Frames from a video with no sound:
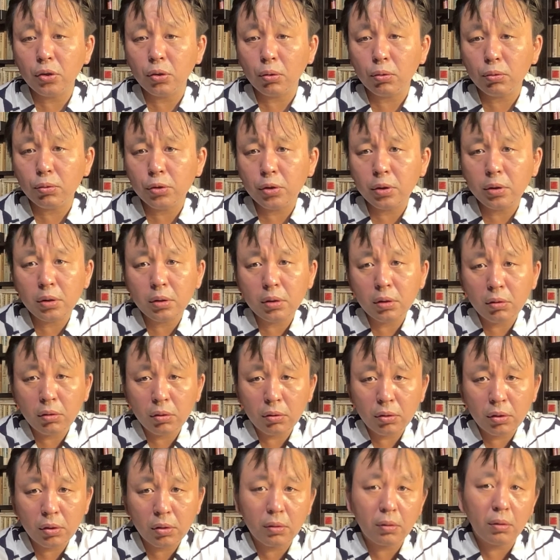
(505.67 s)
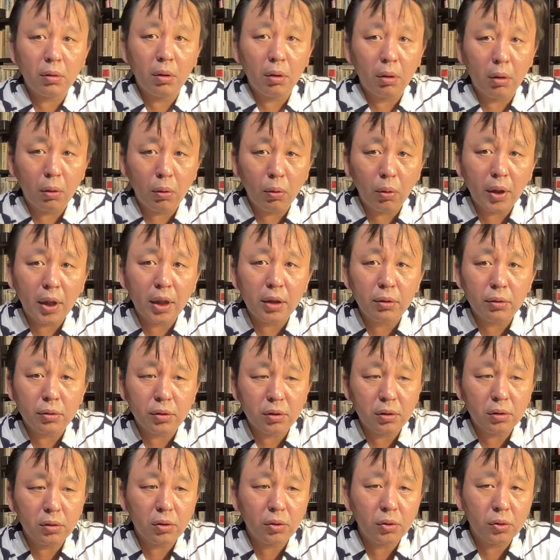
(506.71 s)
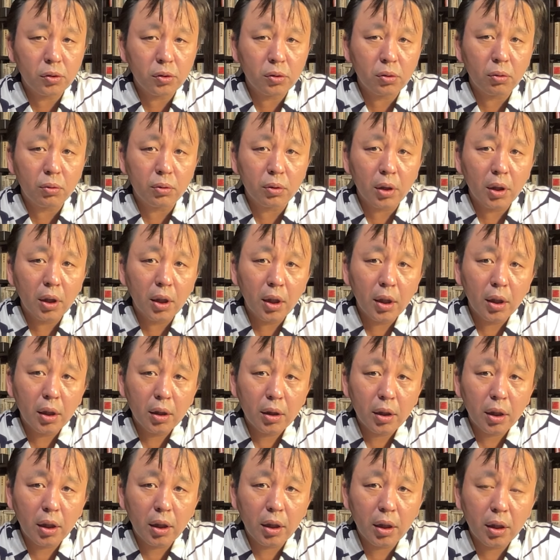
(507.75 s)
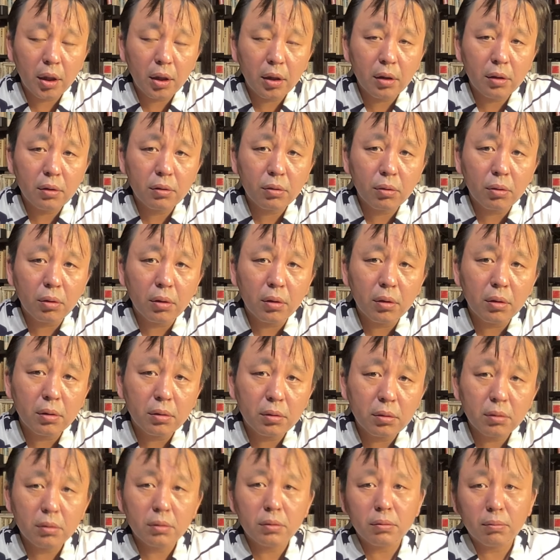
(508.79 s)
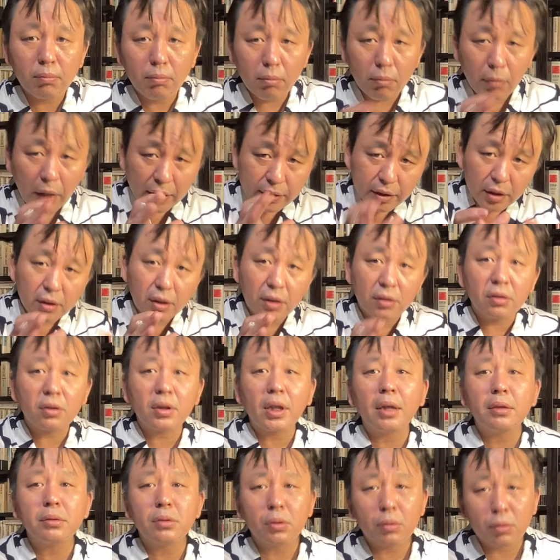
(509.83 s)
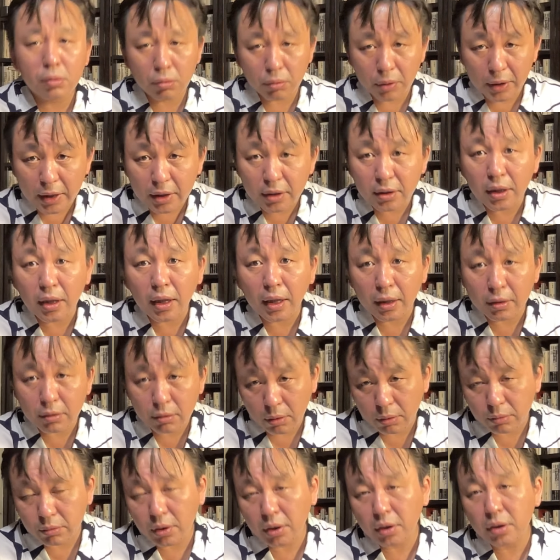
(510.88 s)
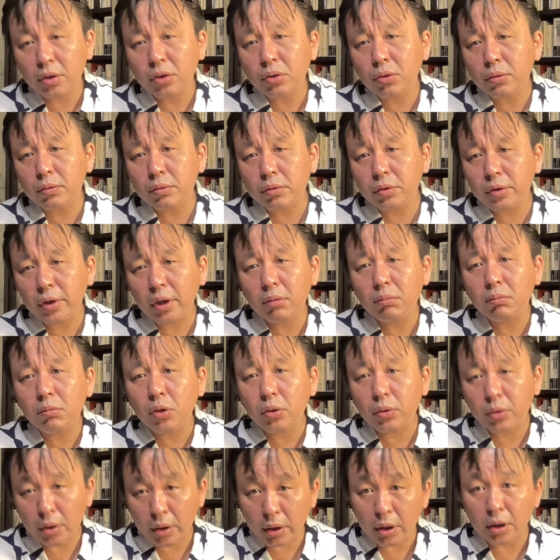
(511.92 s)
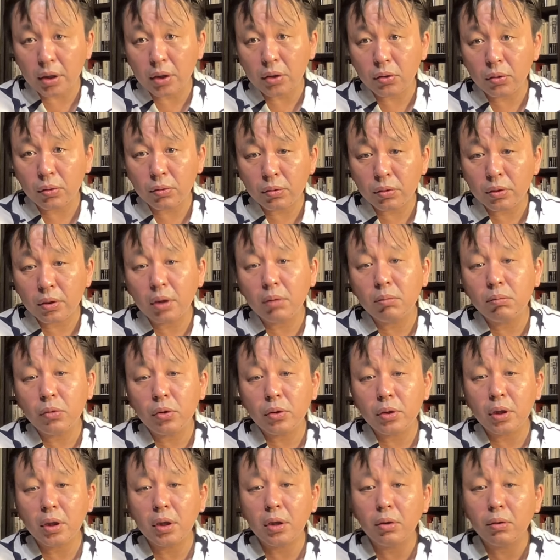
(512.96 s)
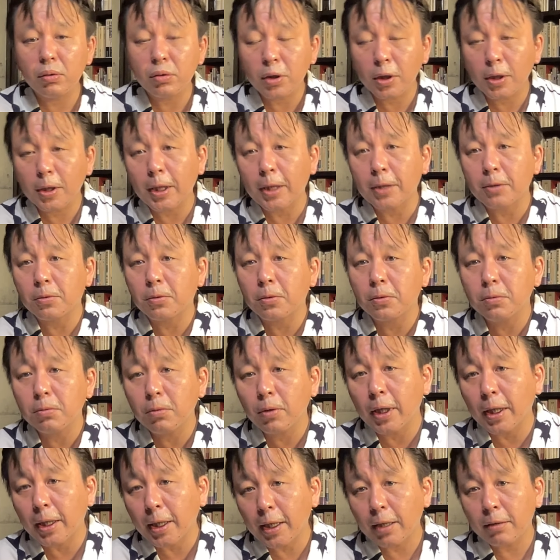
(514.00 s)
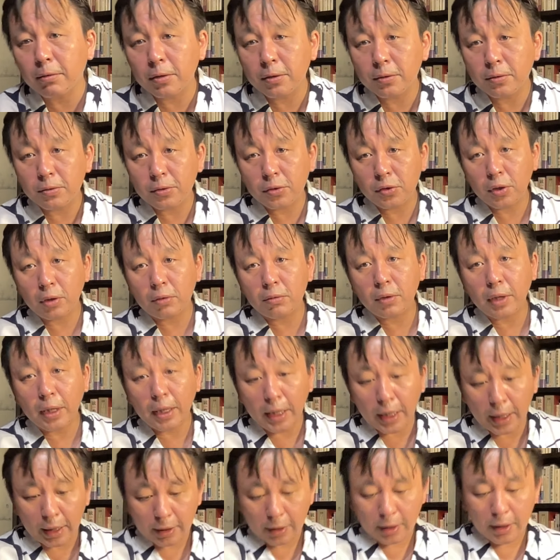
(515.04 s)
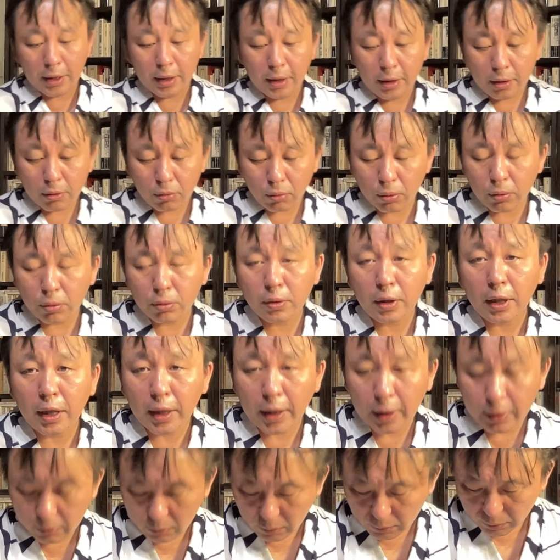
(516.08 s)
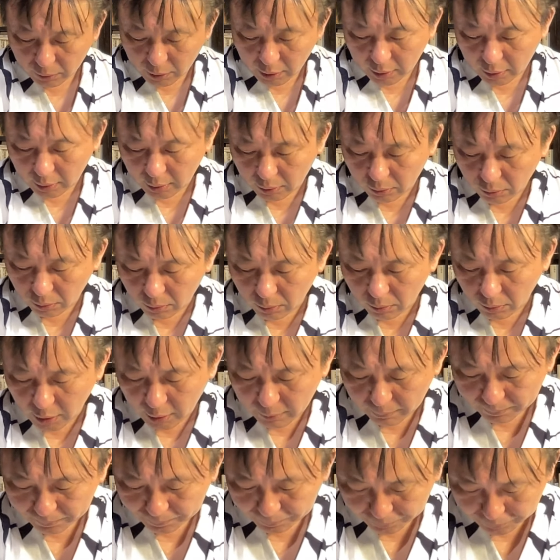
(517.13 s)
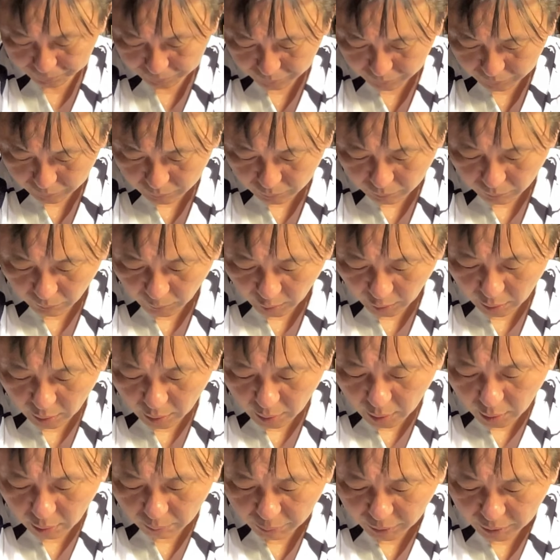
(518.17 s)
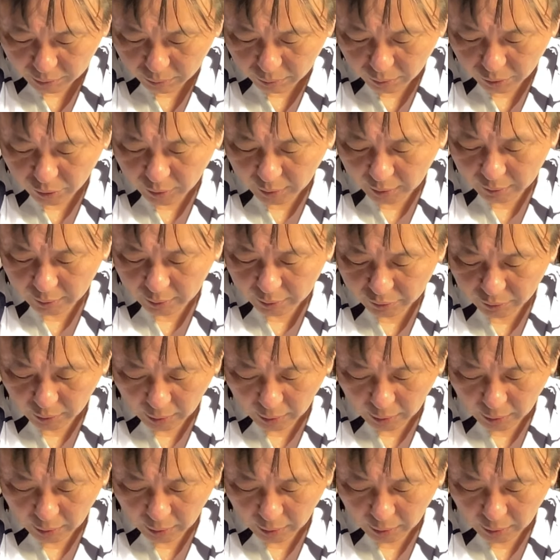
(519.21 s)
植手術室を他の手術室と、えー、こう混ぜて使うということをやってないとで移植専門医移植専門医療機関というのが確立してるからこういうことがないとでそれとねびっくりしたんで